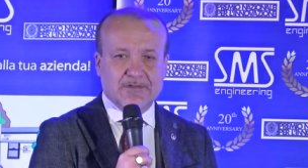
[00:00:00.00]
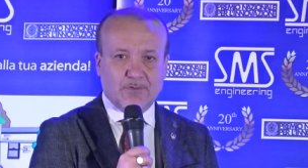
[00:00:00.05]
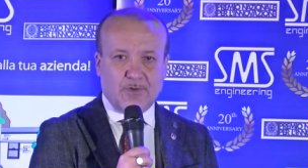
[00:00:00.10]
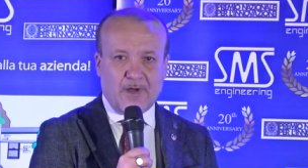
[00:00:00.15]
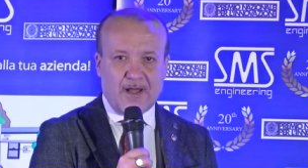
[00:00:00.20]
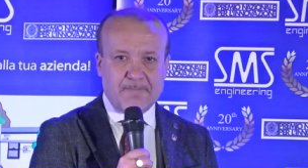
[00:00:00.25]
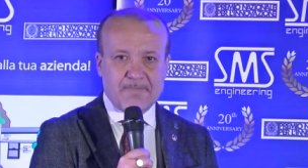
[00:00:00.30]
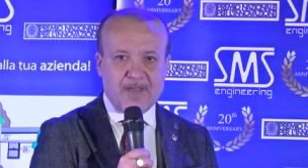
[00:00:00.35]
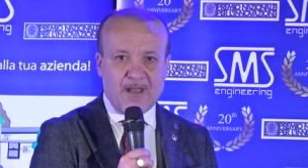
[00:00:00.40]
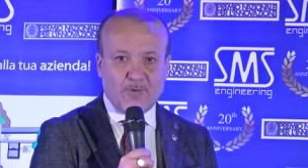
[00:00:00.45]

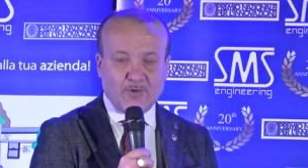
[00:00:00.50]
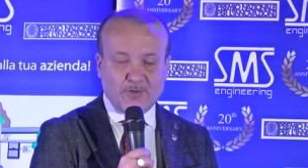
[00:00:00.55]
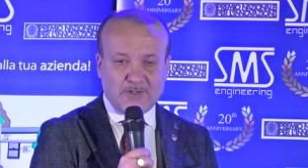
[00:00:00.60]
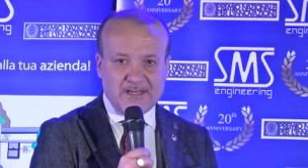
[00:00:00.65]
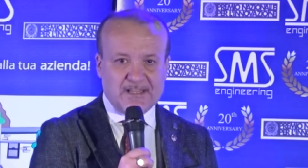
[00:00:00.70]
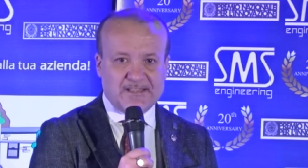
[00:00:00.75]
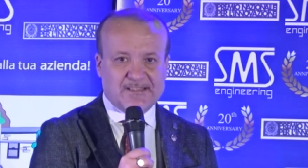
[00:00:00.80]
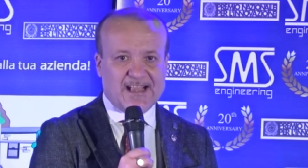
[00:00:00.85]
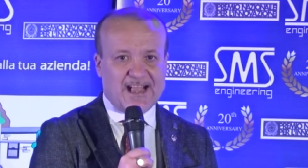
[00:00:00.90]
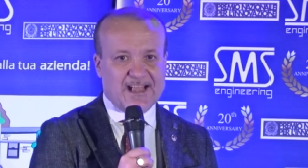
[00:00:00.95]
abbiamo
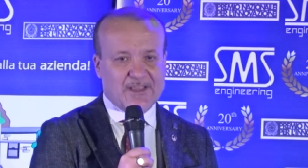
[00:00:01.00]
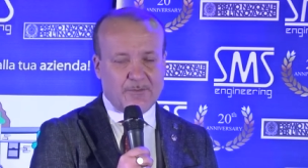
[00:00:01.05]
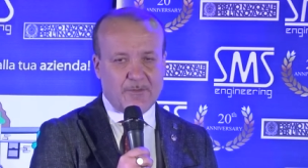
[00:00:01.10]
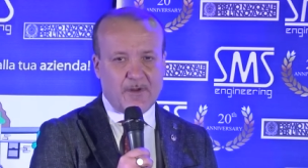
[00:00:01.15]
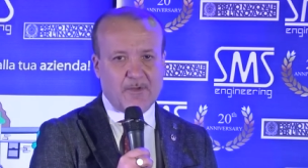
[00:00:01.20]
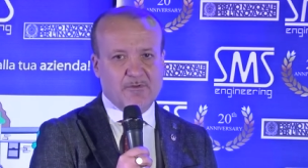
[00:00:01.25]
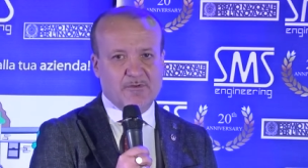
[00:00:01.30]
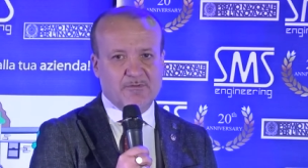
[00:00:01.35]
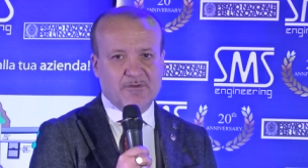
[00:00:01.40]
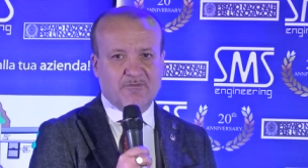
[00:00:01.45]
utilizzato
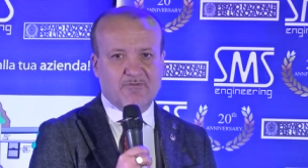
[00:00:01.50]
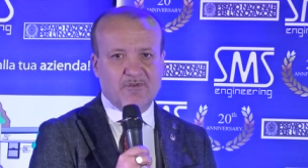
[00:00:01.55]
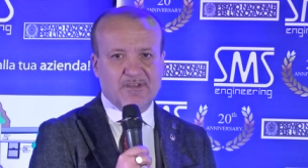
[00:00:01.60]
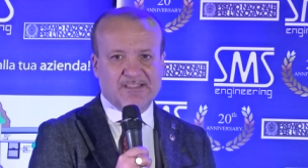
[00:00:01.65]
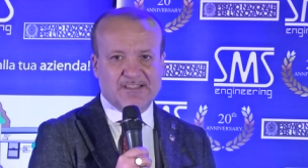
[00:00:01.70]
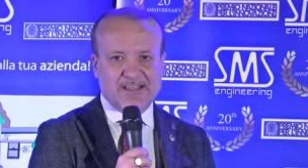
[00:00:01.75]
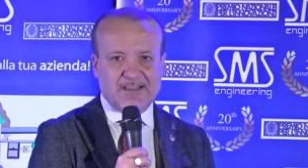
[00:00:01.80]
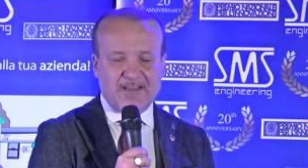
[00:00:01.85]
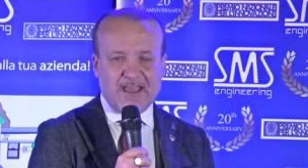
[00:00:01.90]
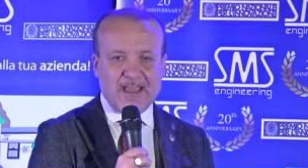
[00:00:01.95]
proprio per
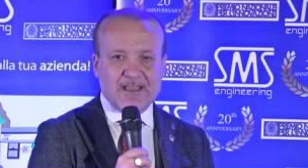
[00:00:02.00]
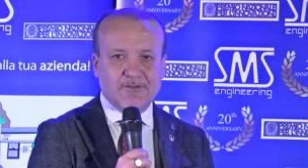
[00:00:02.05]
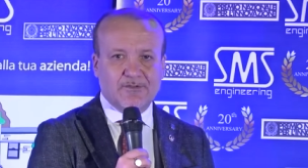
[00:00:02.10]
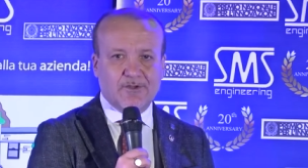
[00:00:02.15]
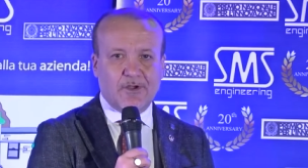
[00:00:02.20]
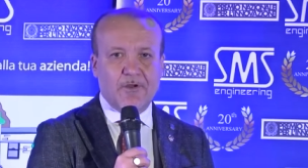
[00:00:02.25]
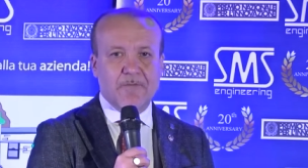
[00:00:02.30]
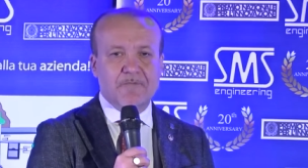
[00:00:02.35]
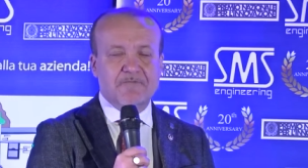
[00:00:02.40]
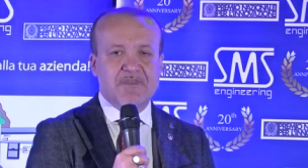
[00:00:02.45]
questo
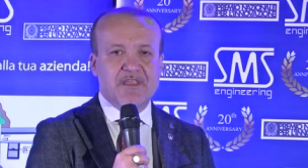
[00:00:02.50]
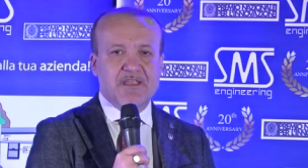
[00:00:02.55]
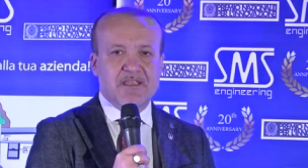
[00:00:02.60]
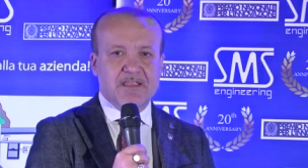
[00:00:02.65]
evento,